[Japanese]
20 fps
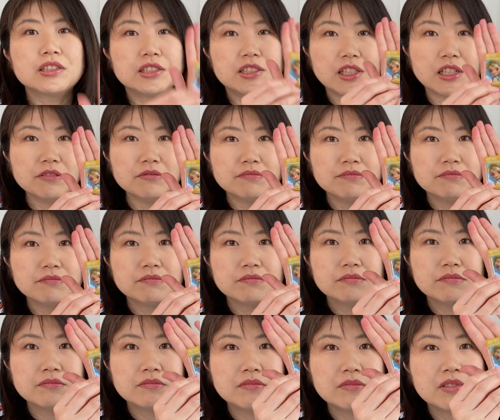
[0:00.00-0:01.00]
じゃん
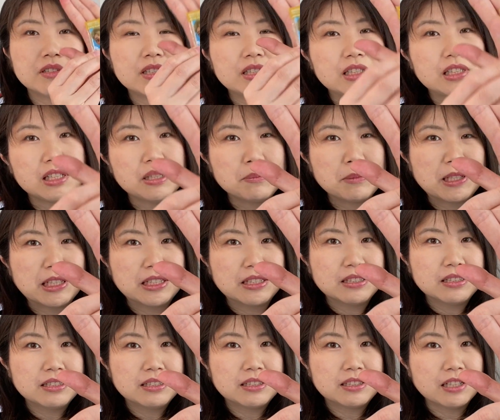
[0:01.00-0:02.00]

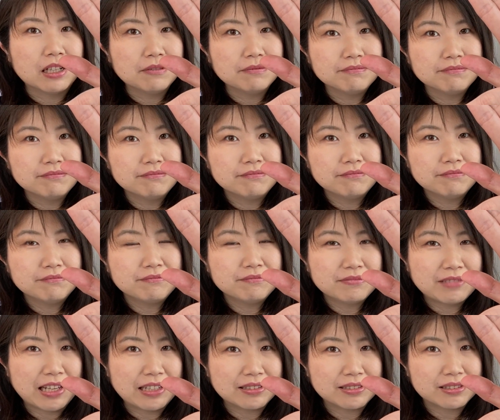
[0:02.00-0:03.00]
ジミンちゃん
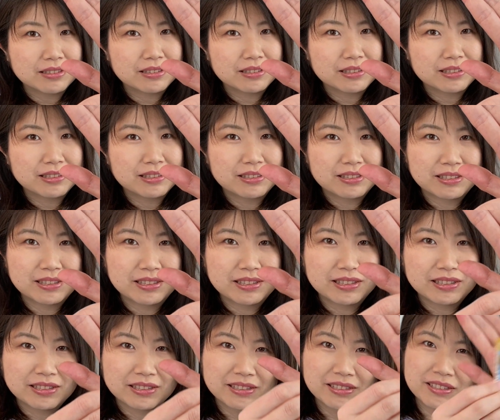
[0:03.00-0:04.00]
で
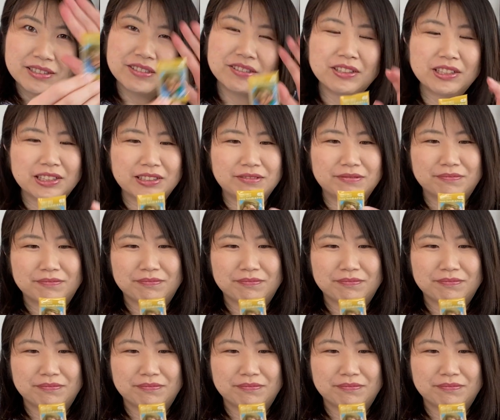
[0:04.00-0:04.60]
すはい